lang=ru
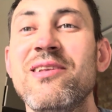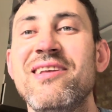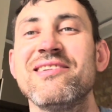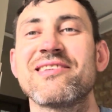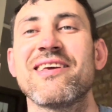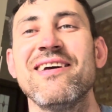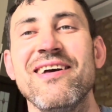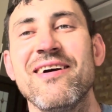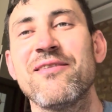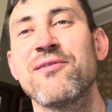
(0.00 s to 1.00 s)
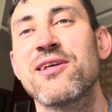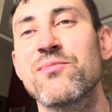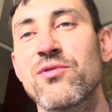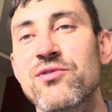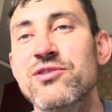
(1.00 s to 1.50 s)
лишки.
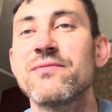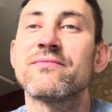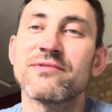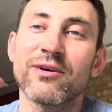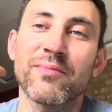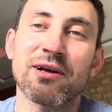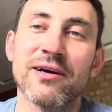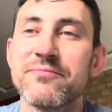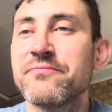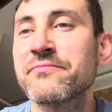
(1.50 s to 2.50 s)
Влад Порш. Все, пока.